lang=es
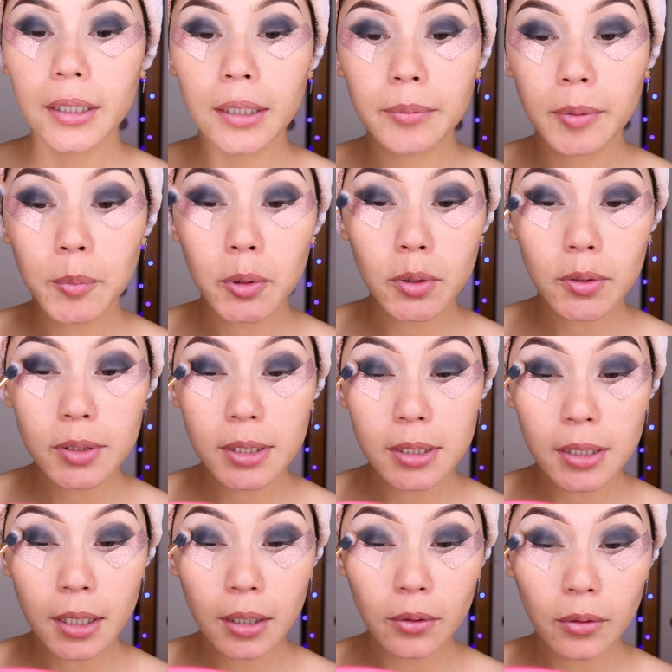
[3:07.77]
Y vámonos a
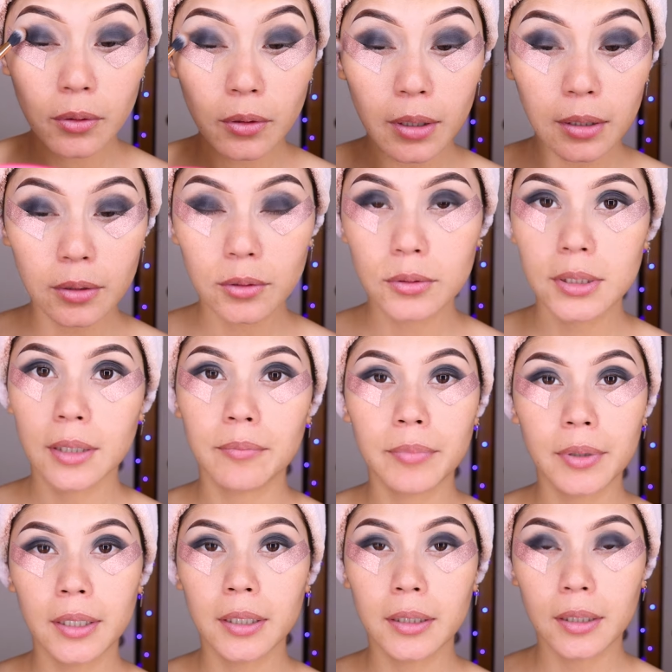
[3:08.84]
estar colocando,
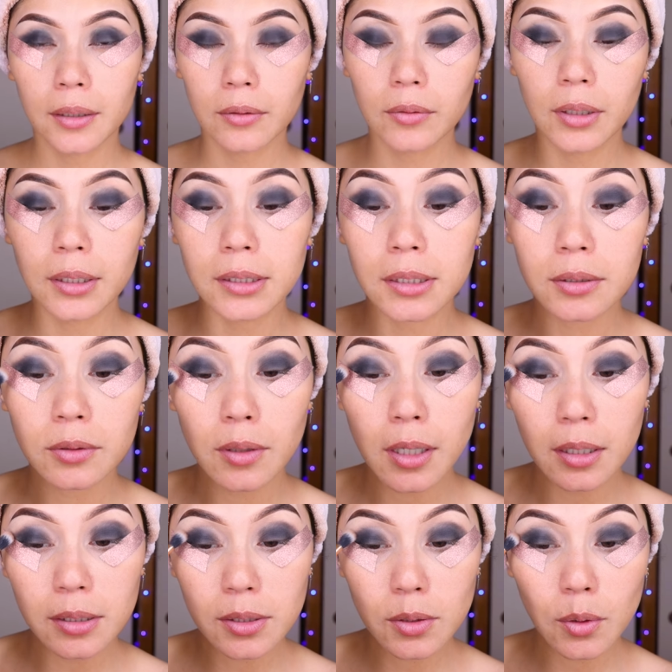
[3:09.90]
siempre quitando el exceso de
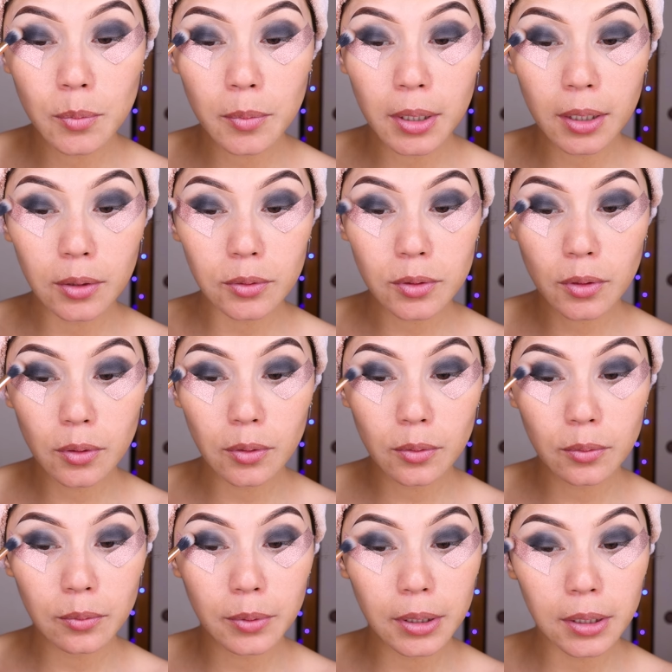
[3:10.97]
la sombra, no se
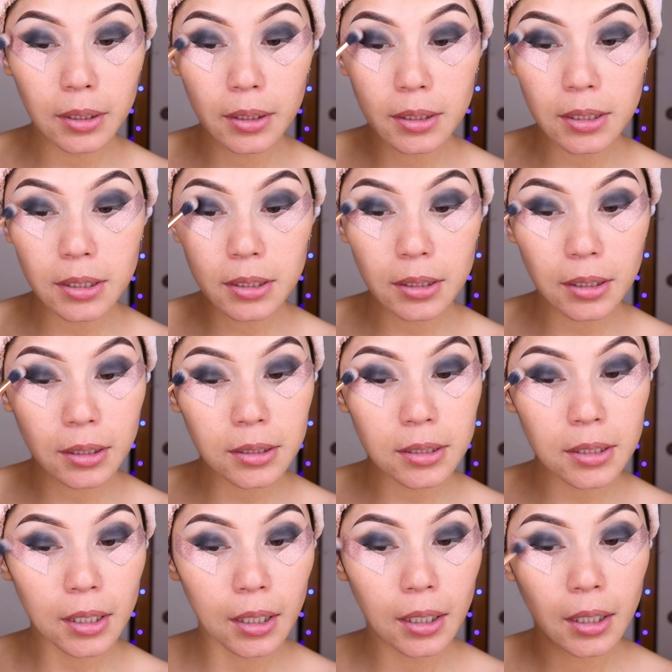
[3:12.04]
olviden, chicas.